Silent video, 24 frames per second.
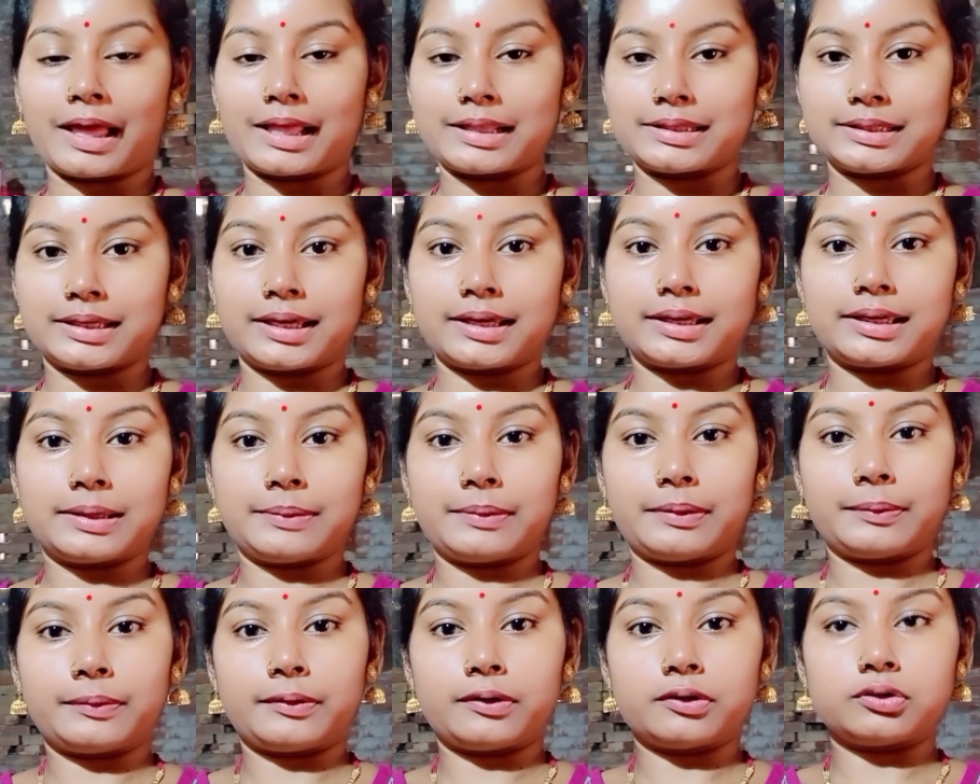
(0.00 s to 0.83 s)
আজকে কী
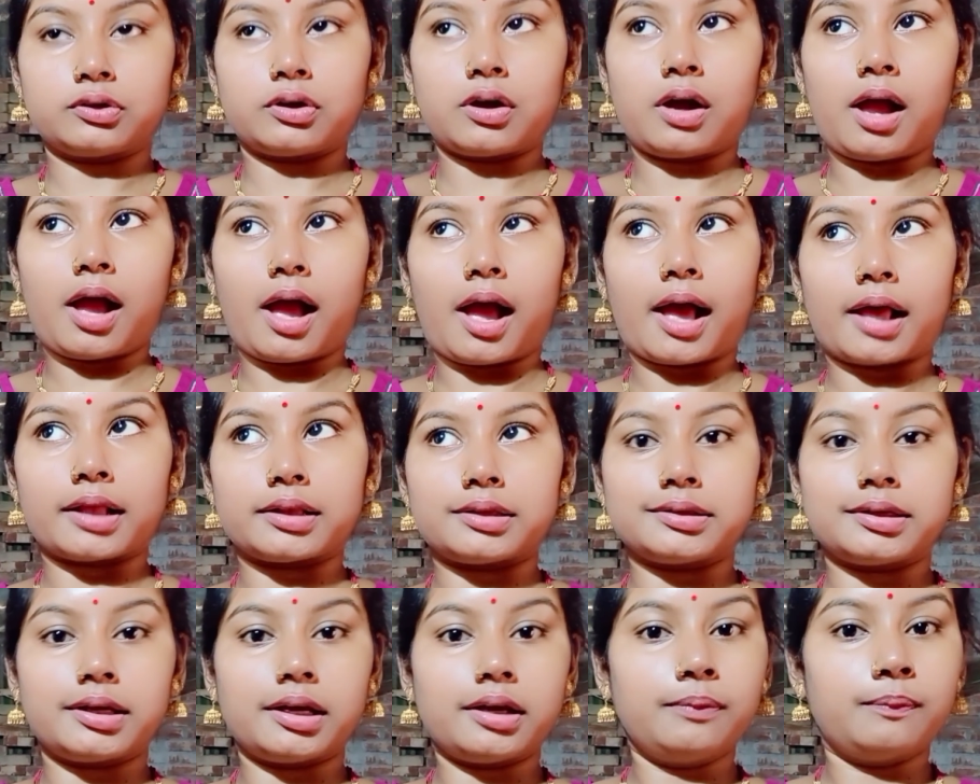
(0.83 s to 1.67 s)
বার বলো তো
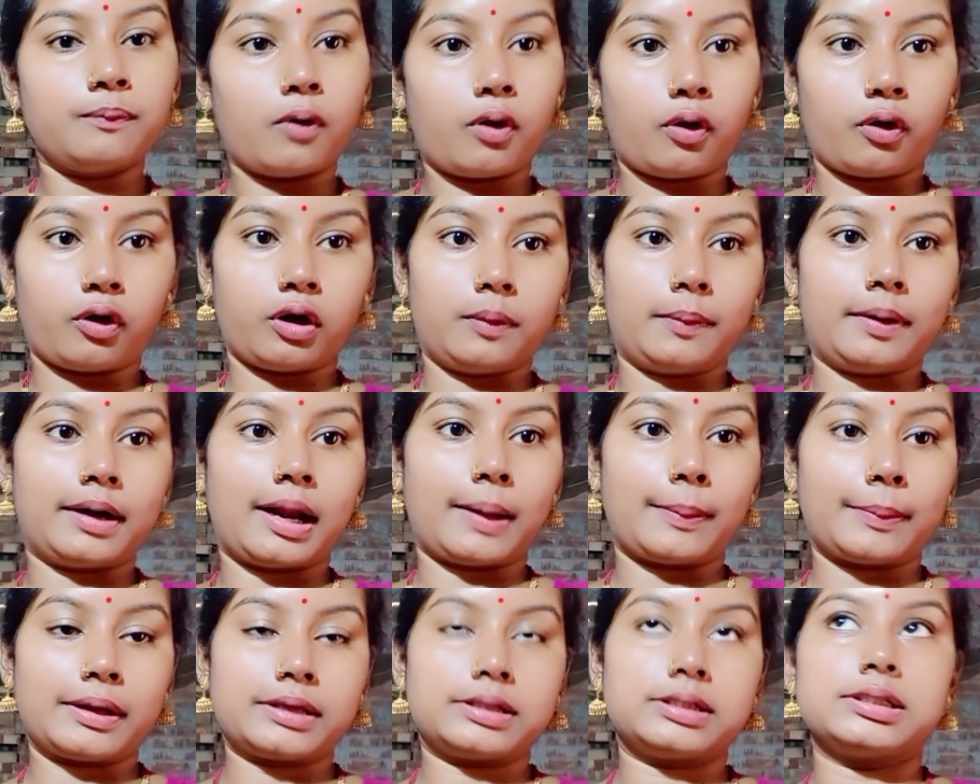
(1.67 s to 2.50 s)
আজকে মঙ্গলবার
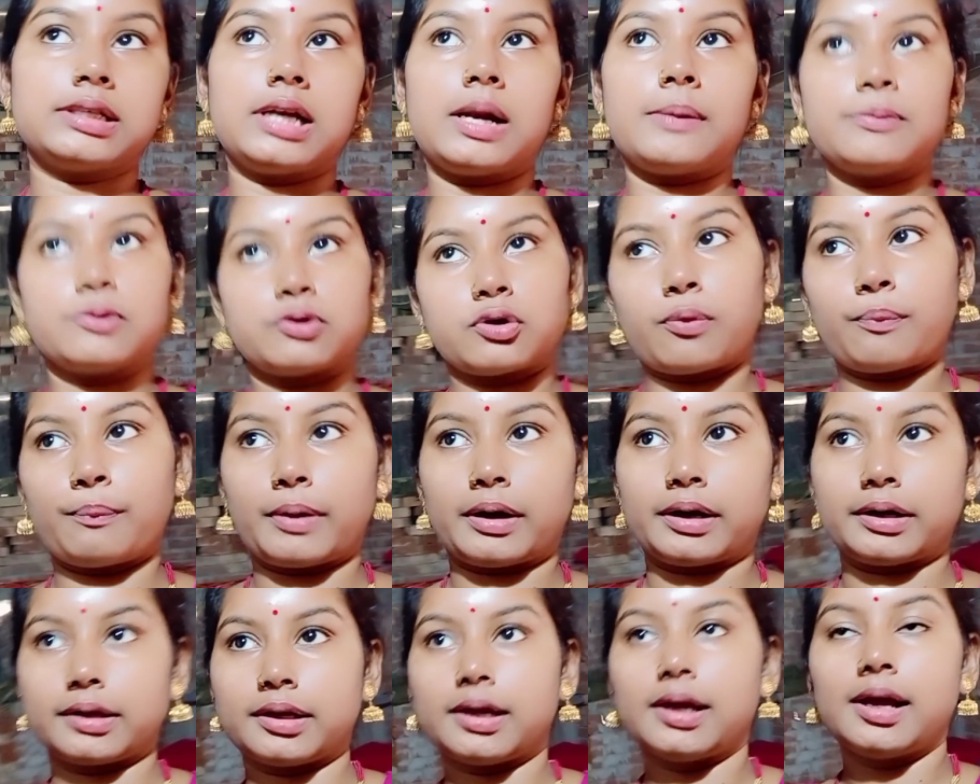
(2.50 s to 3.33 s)
আমরা এসেছিলাম
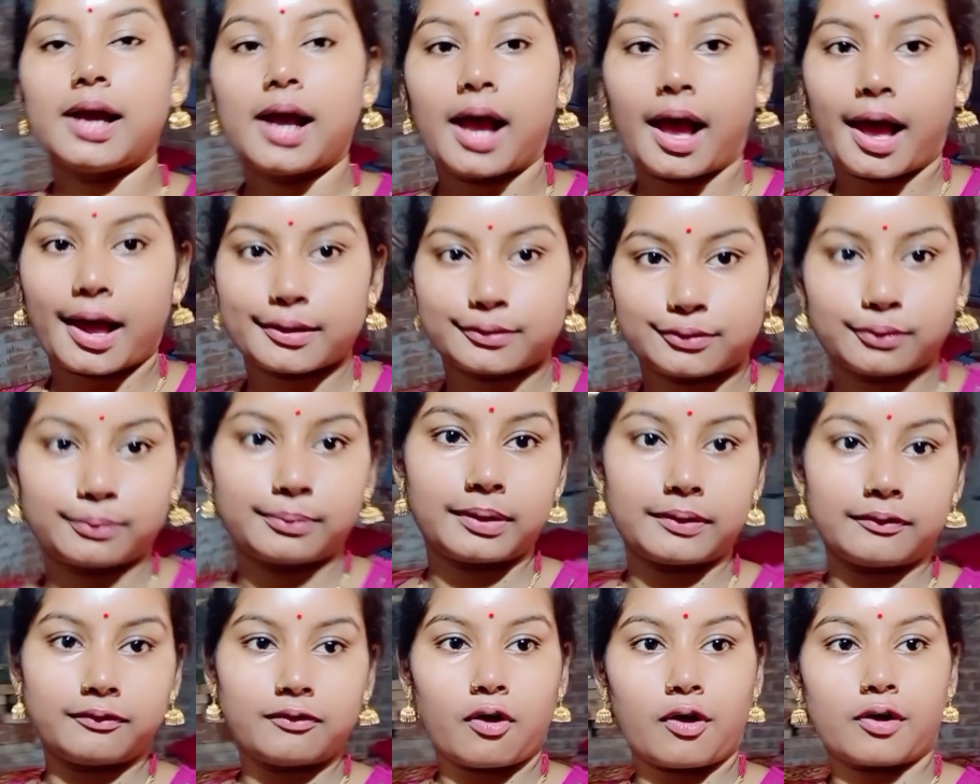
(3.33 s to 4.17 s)
সোমবারে আর
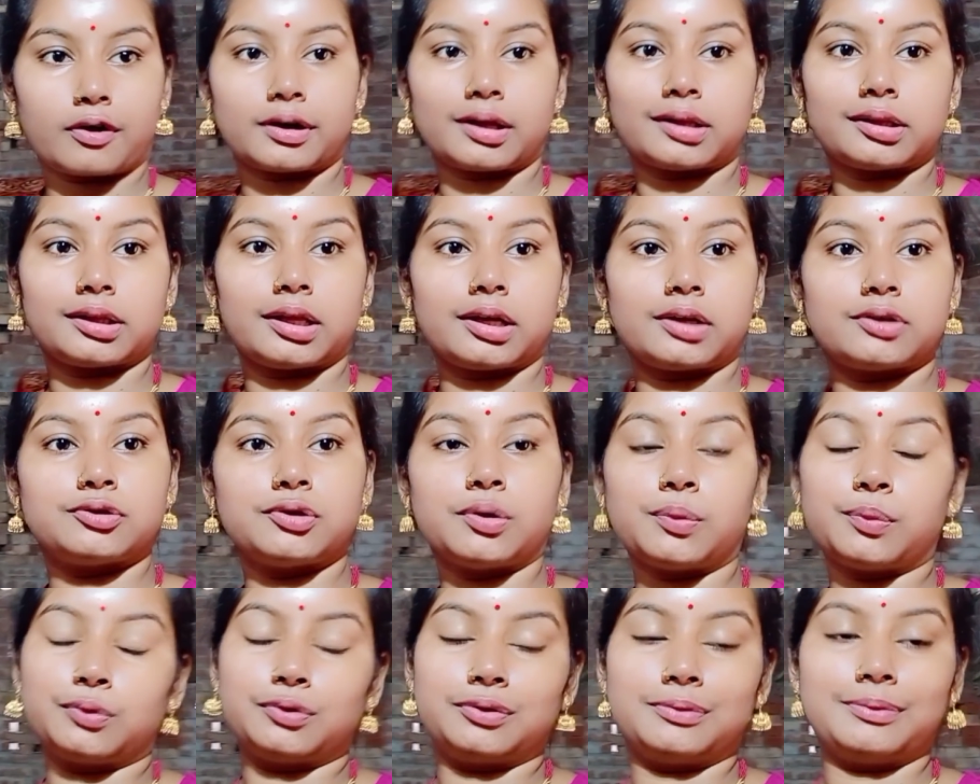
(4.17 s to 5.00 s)
তোমরা ব্লগটা
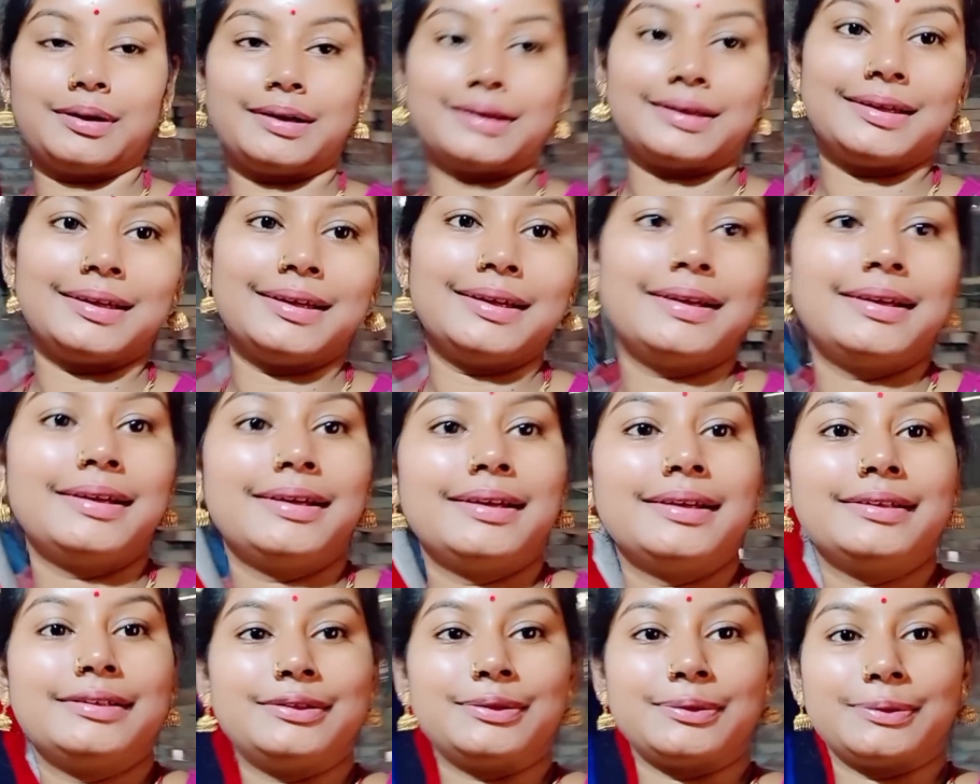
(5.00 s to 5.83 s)
দেখছো বুধবারে
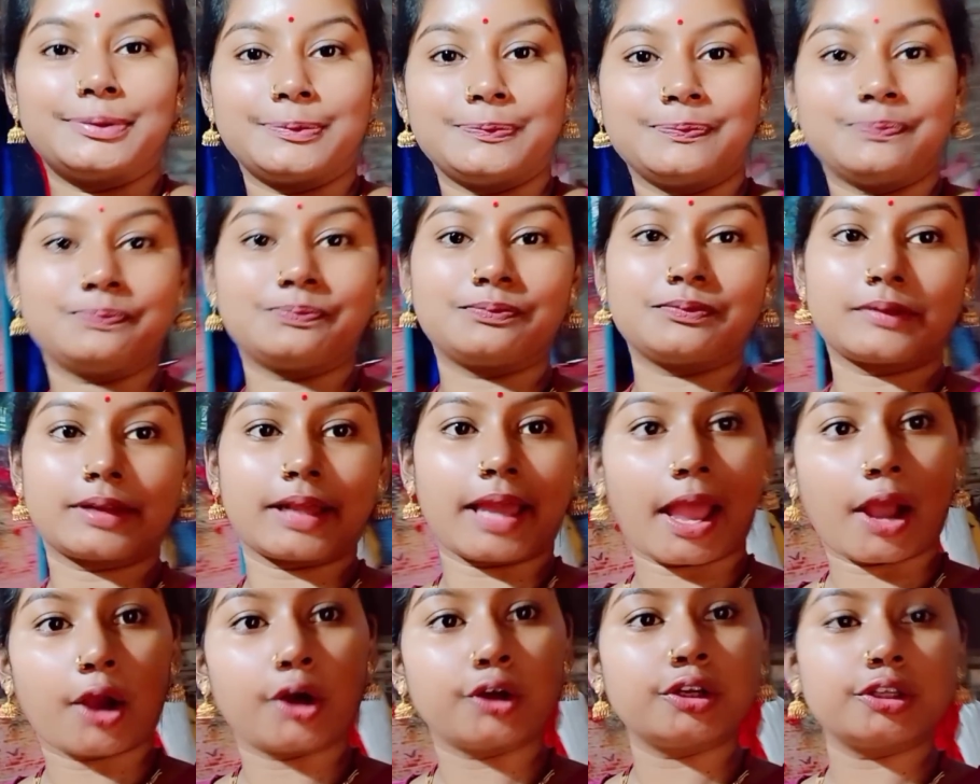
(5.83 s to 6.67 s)
তো
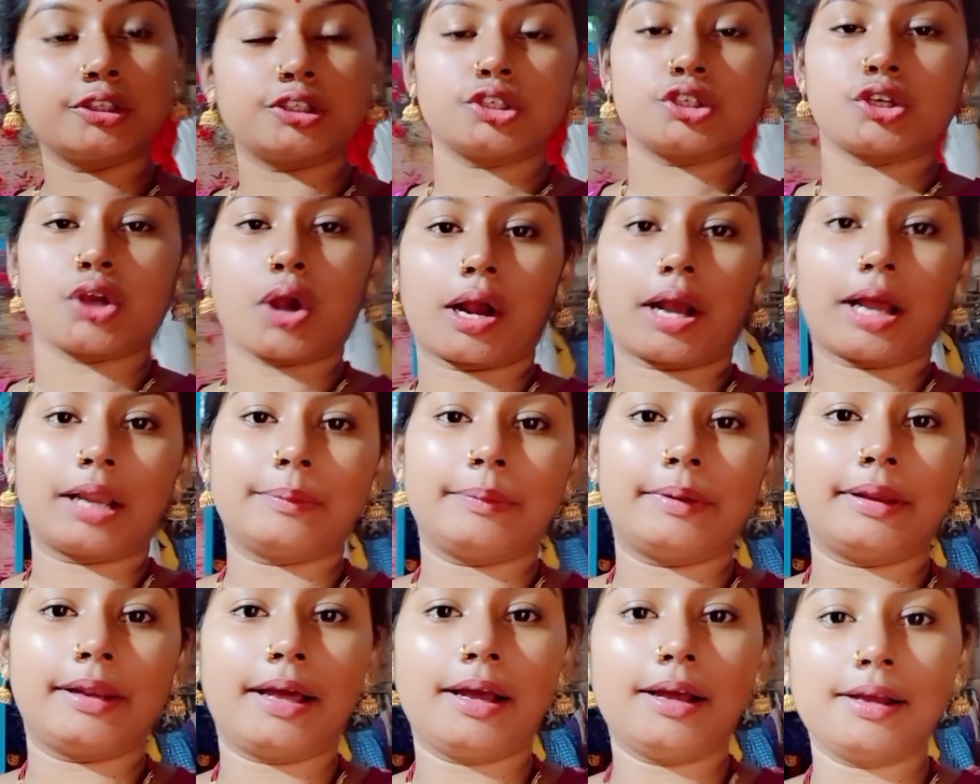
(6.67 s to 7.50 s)
এখন হচ্ছে
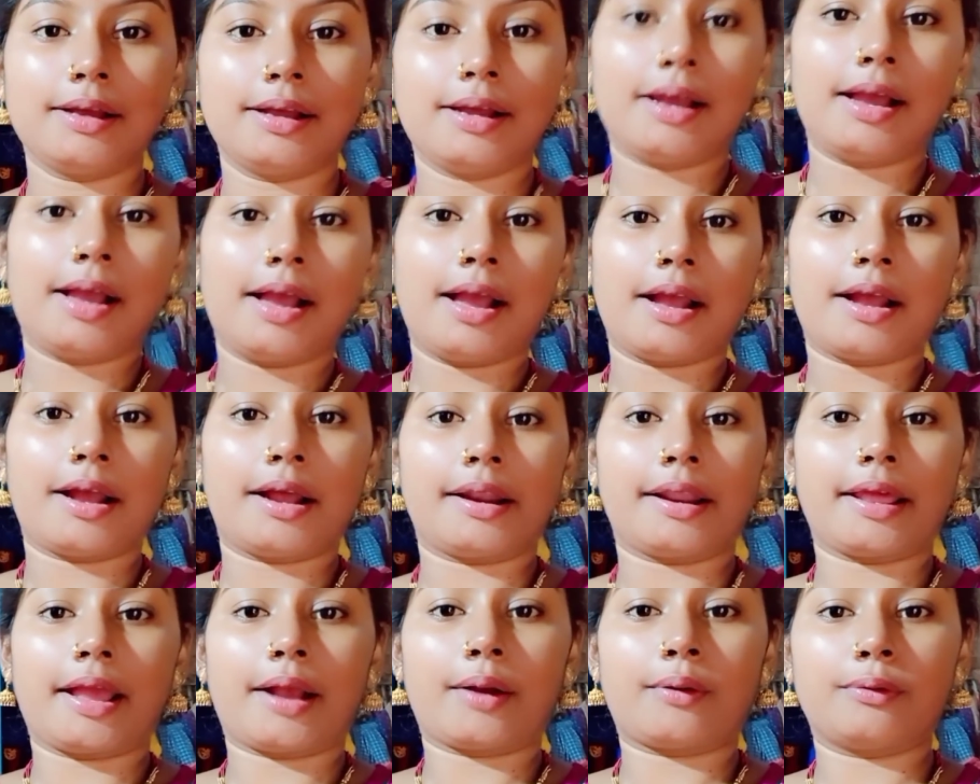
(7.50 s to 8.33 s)
সকালবেলা
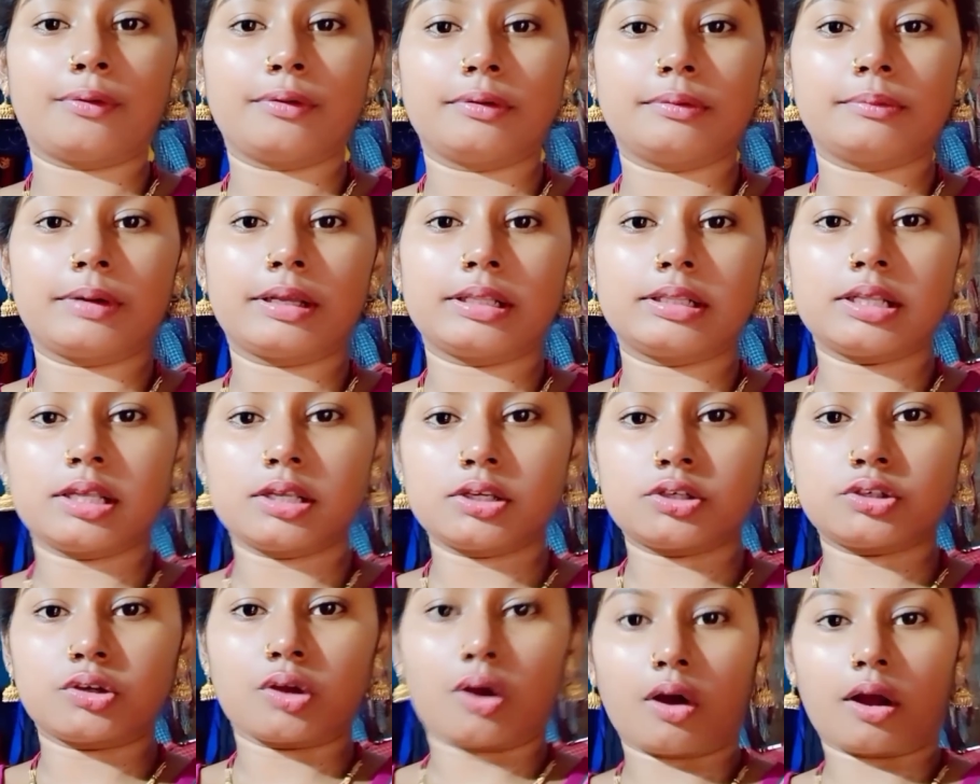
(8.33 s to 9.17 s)
আর এখন বাজে
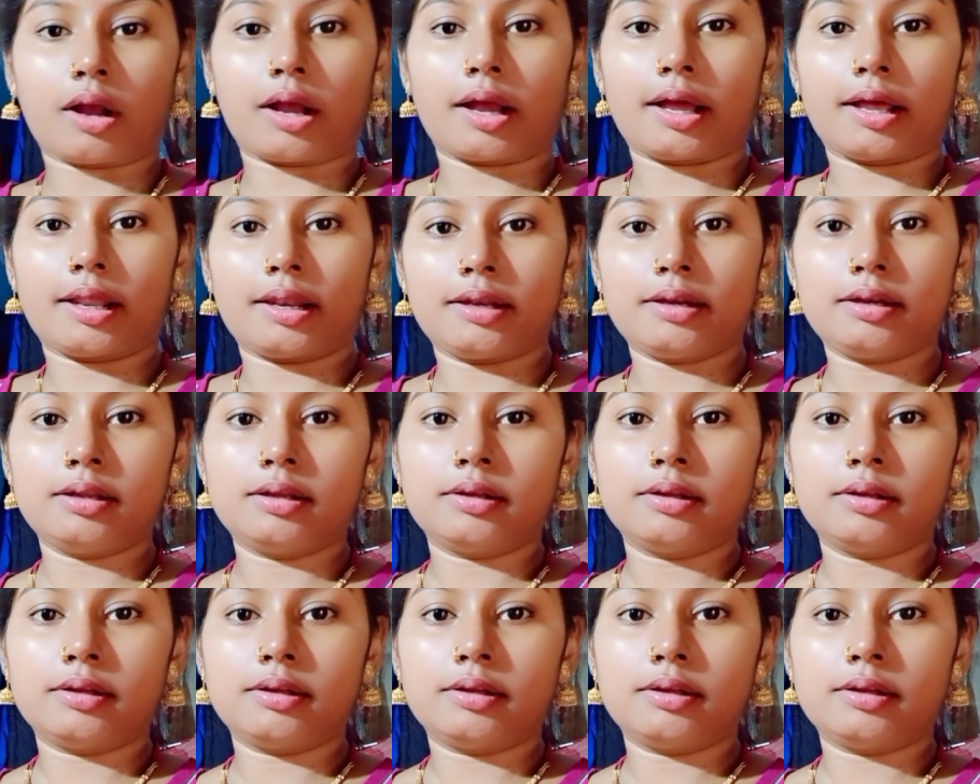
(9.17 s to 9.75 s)
সকাল